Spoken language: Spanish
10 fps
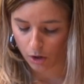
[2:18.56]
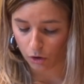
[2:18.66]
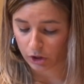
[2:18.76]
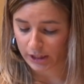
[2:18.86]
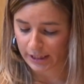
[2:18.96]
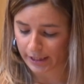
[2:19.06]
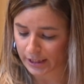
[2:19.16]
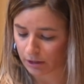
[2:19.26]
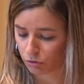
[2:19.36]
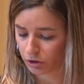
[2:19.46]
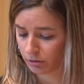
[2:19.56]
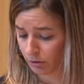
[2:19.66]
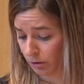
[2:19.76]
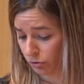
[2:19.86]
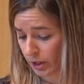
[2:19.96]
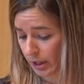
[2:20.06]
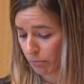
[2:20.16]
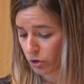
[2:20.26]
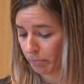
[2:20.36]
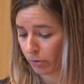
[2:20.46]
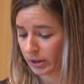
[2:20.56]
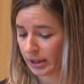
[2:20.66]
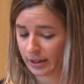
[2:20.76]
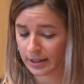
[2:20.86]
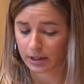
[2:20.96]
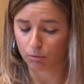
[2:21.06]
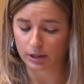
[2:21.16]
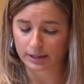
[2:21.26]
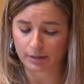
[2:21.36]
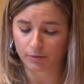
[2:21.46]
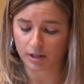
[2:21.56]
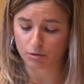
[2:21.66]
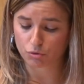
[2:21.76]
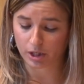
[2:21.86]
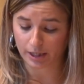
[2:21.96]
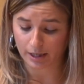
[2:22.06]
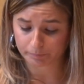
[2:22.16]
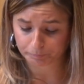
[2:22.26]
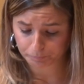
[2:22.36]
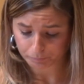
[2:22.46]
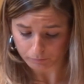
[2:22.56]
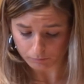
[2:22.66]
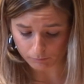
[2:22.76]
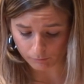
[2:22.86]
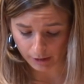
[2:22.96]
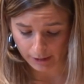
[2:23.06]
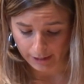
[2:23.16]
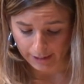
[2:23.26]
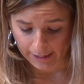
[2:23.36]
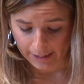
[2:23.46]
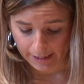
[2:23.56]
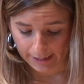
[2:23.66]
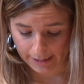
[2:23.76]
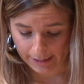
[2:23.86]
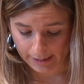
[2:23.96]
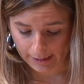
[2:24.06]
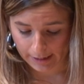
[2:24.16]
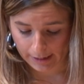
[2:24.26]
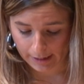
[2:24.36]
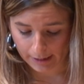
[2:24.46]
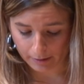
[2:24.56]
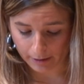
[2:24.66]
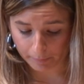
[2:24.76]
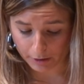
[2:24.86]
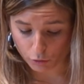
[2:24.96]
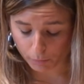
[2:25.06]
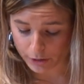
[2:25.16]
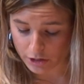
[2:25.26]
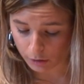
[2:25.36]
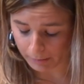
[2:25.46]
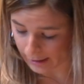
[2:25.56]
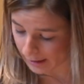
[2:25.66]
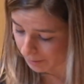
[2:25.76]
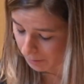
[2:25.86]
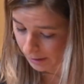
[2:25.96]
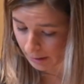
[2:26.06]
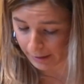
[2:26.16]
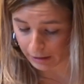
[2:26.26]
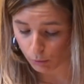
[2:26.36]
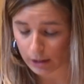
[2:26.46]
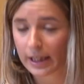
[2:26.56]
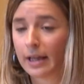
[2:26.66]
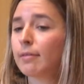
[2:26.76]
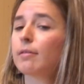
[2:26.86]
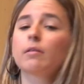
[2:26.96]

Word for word: Otras áreas que, consideramos importantes, igualdad y euskera. el, el, presupuesto para la primera, para igualdad,